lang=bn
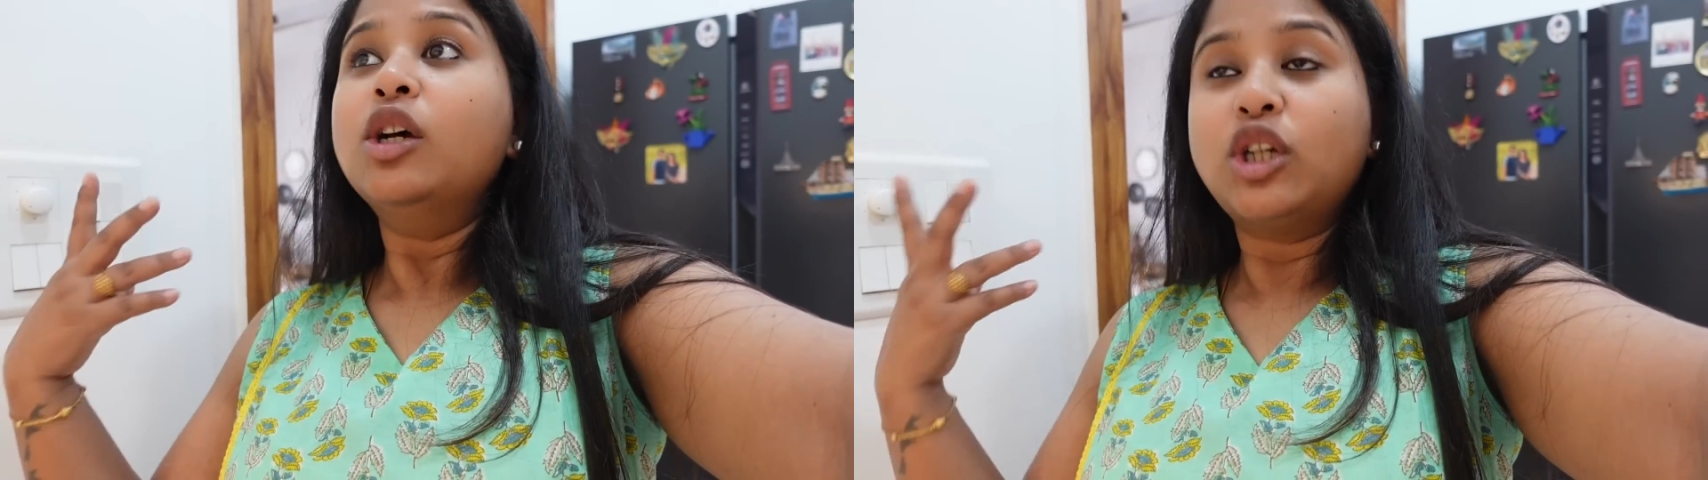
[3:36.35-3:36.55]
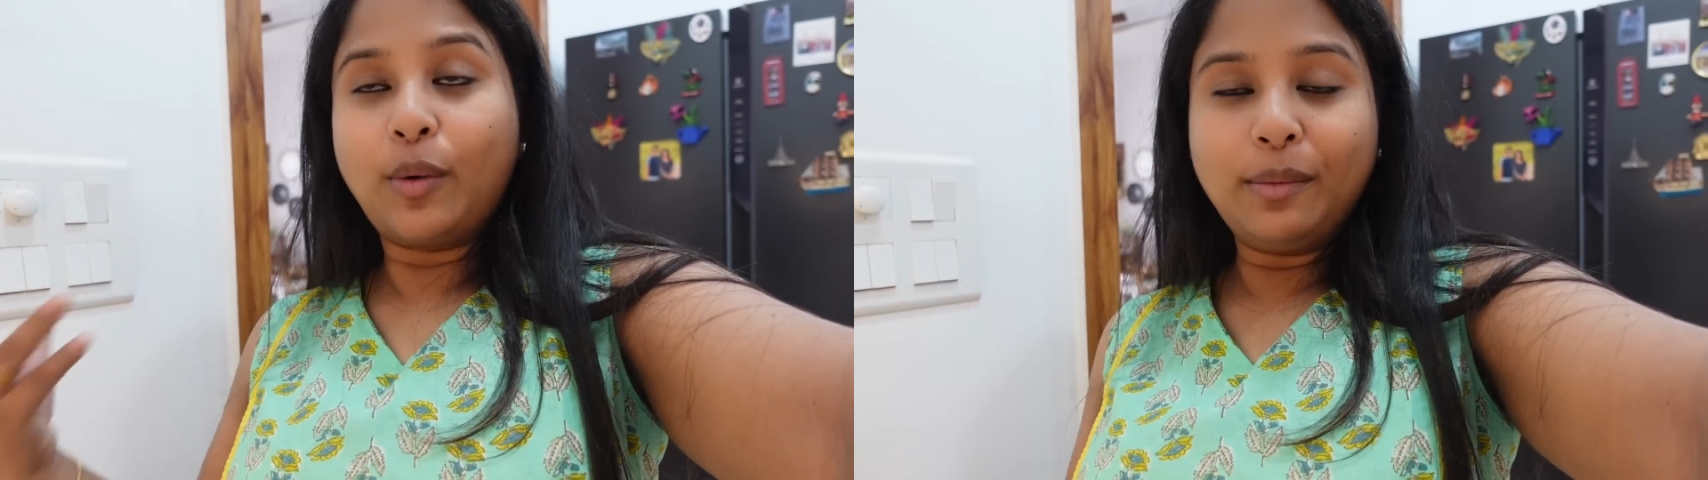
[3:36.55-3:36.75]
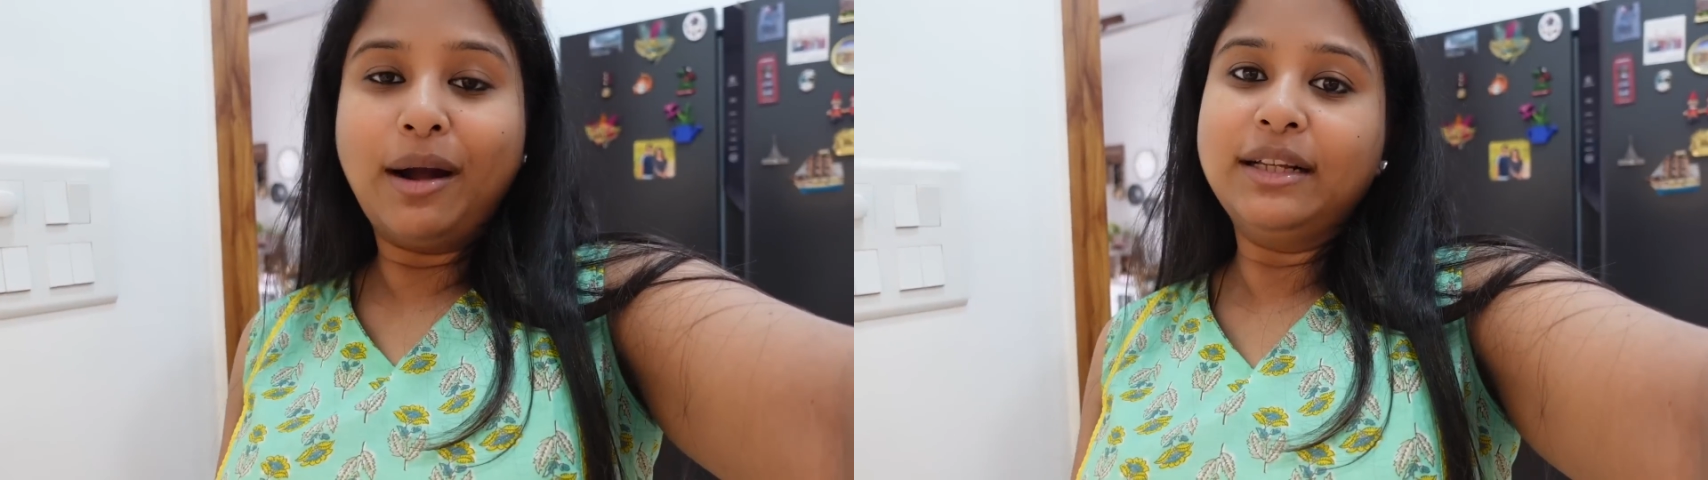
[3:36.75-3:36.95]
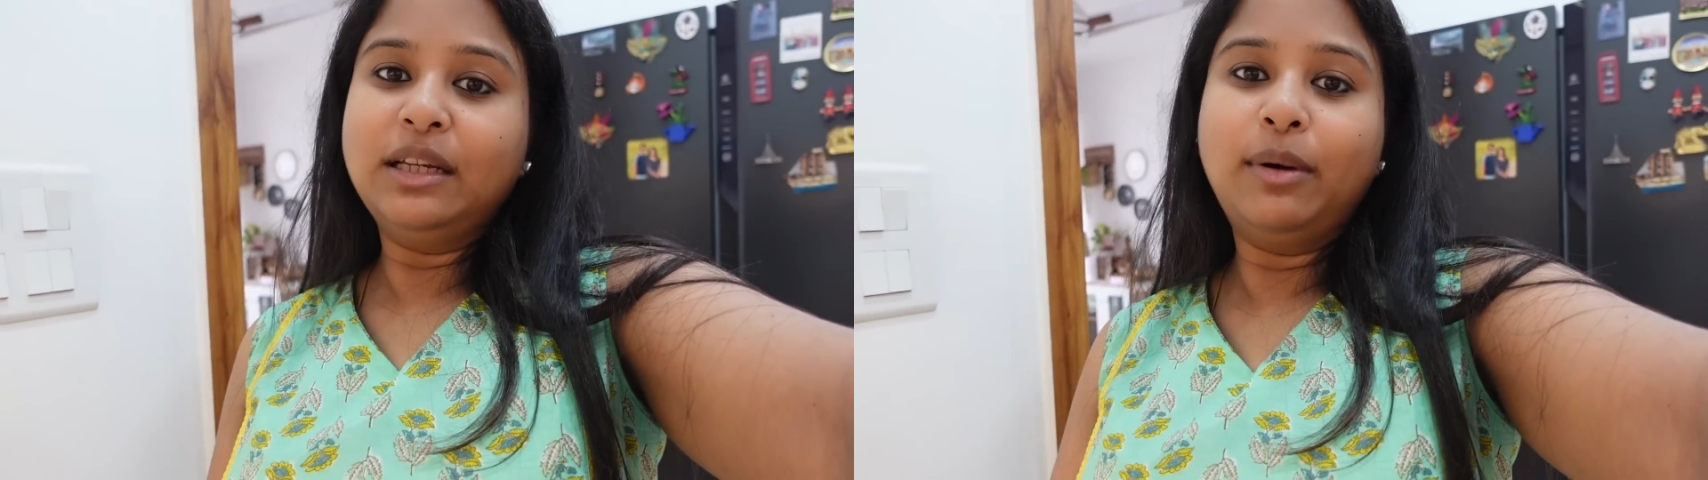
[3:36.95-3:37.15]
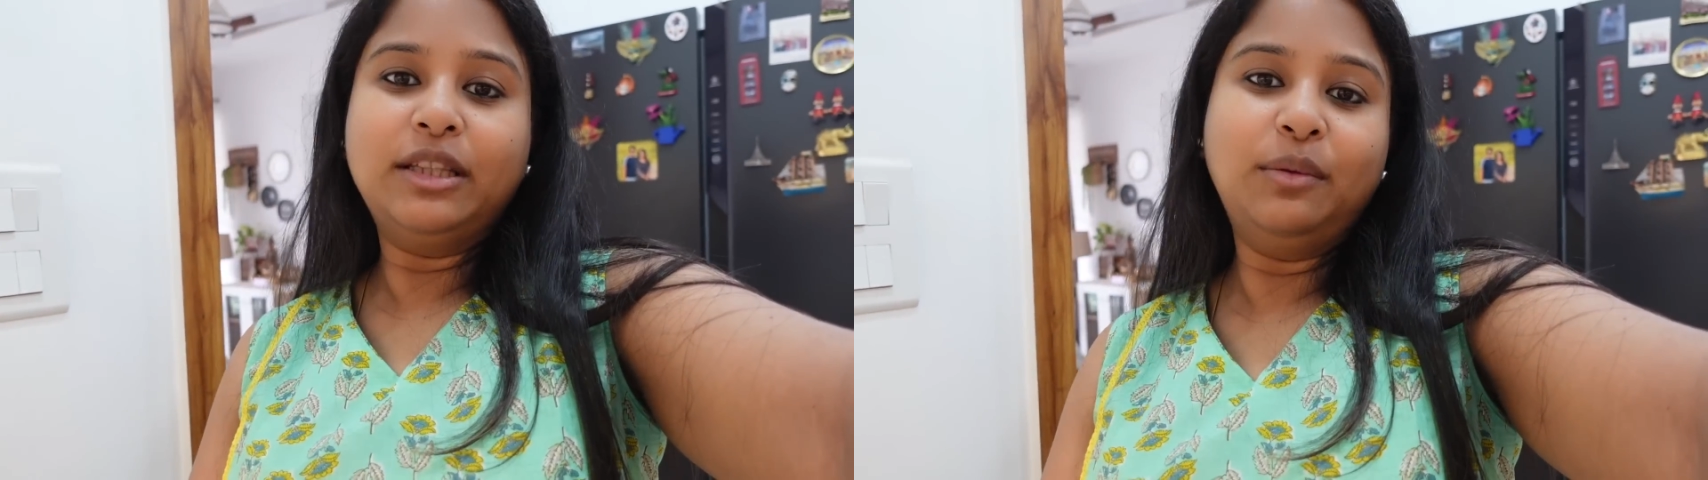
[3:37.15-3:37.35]
সবার বাড়িতে
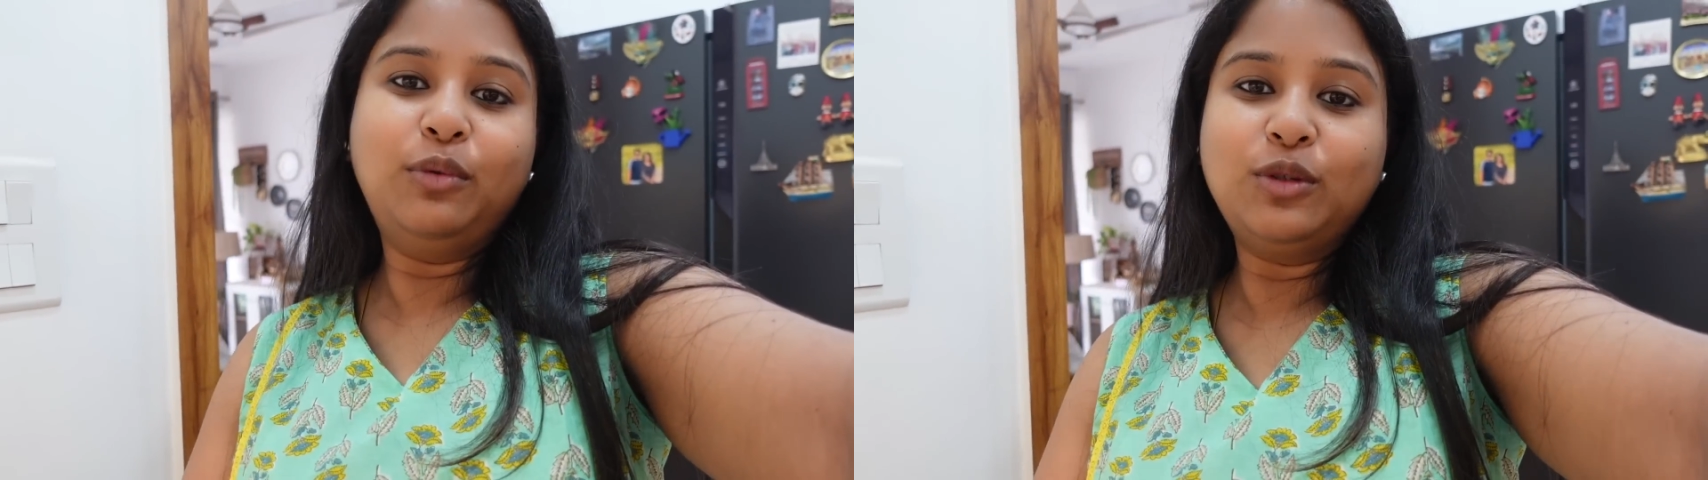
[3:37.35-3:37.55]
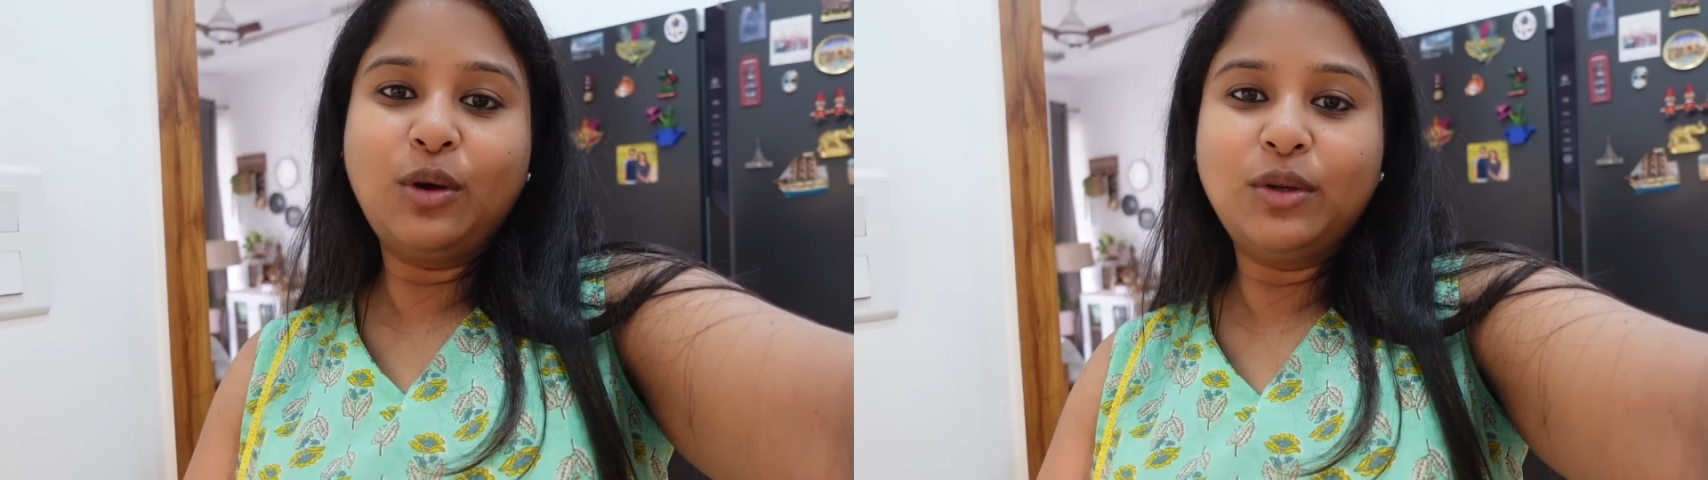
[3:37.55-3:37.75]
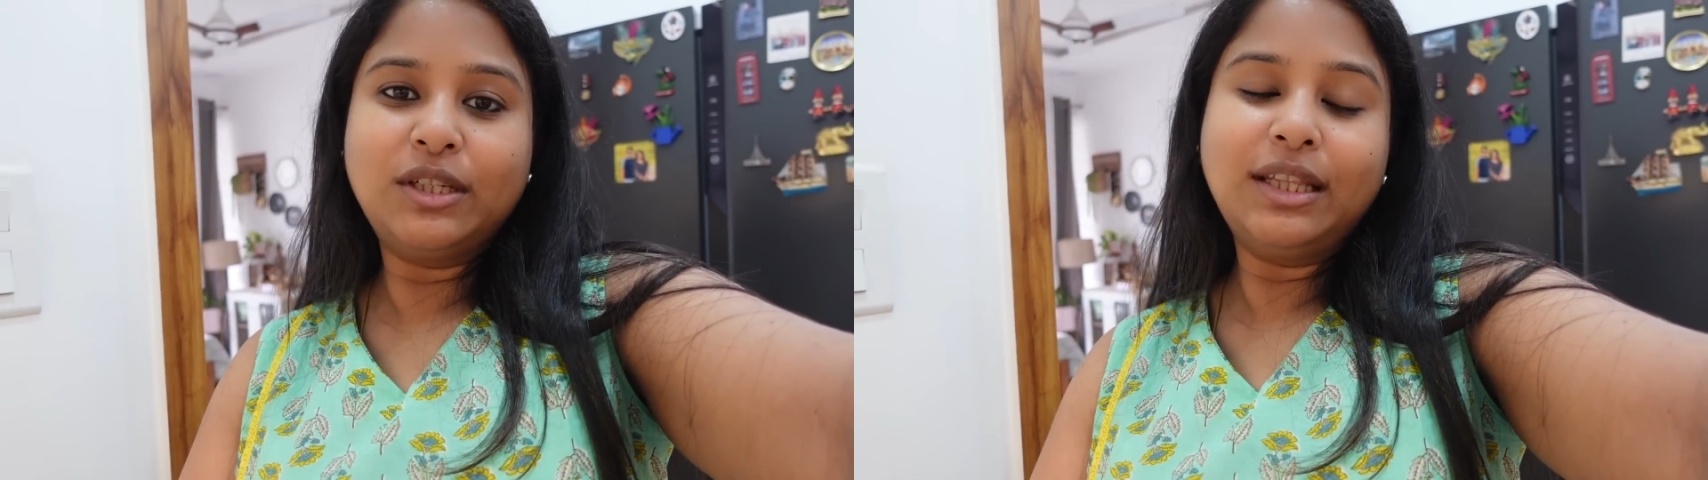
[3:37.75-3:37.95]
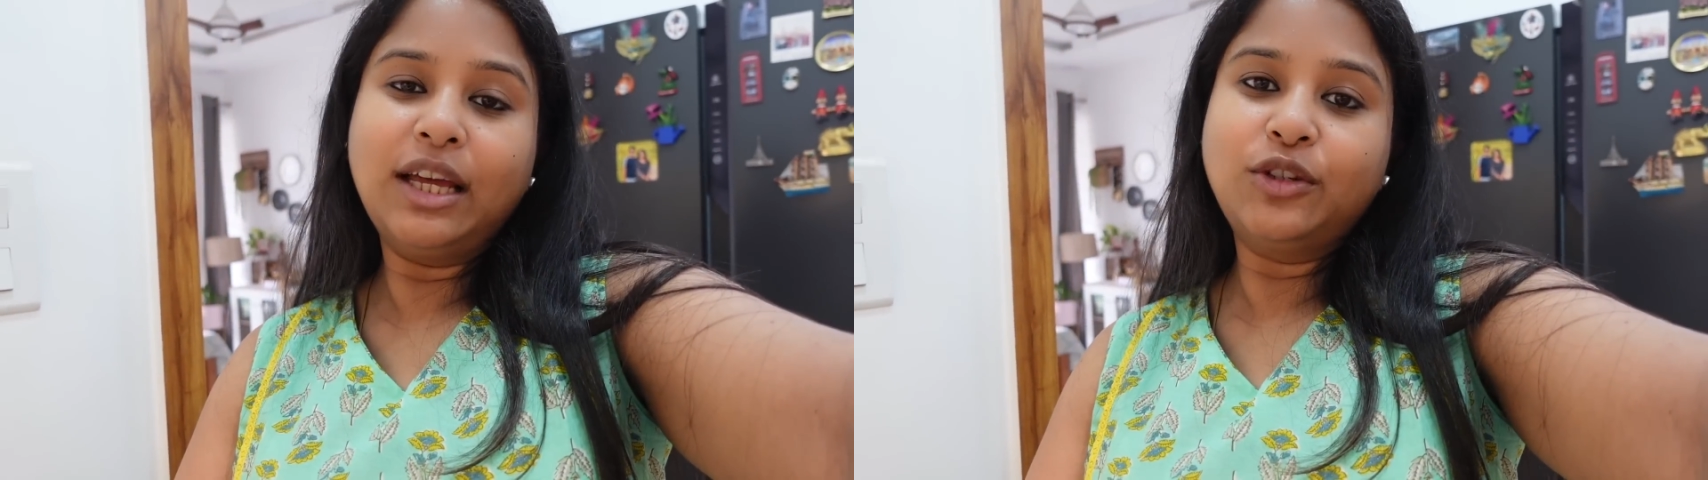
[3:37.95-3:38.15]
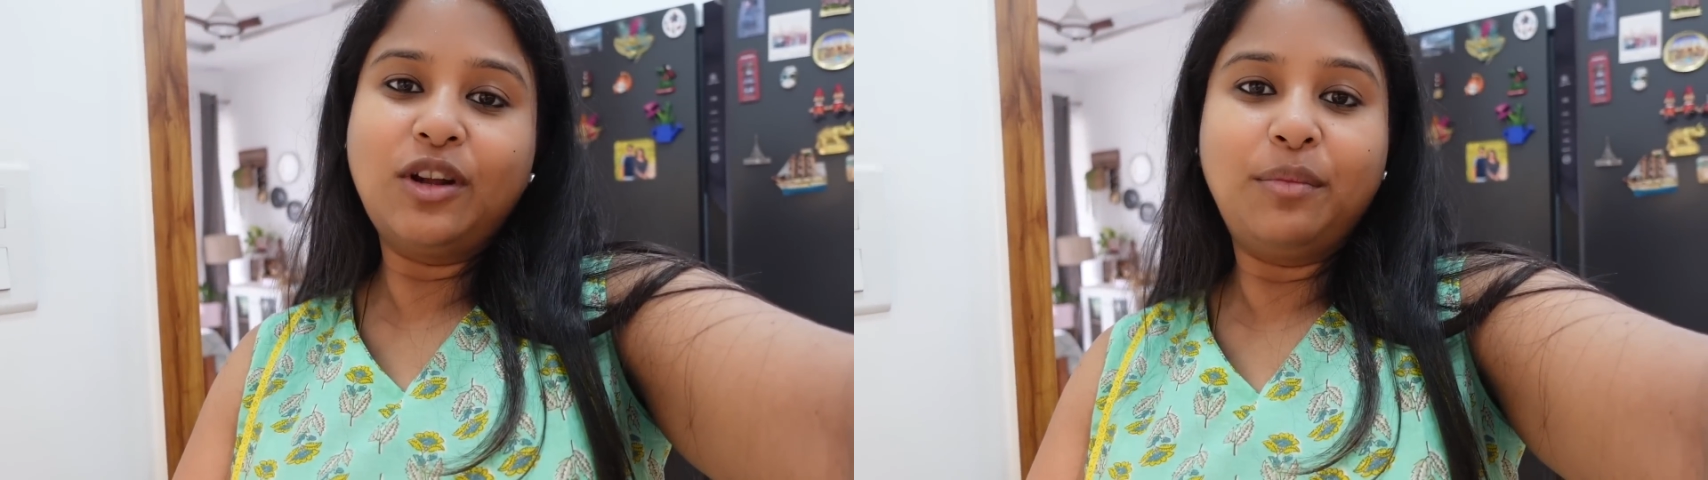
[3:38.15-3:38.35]
বাড়িতে পুজো হচ্ছে
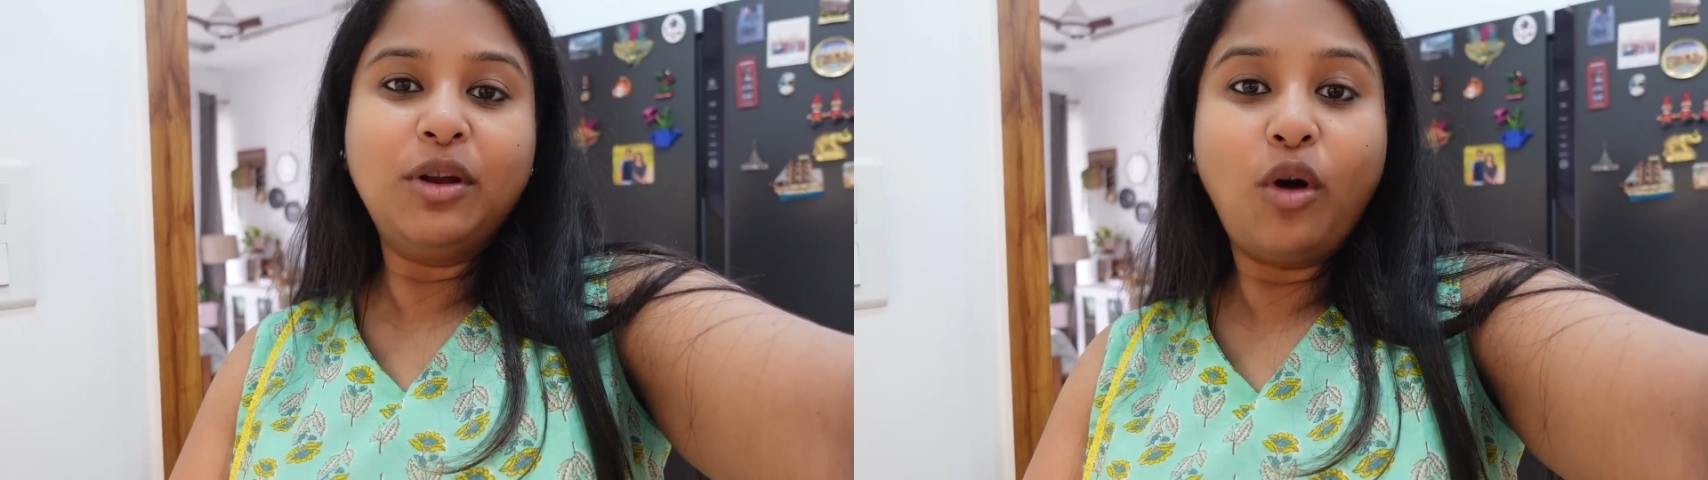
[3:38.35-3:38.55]
তাই জন্য আমি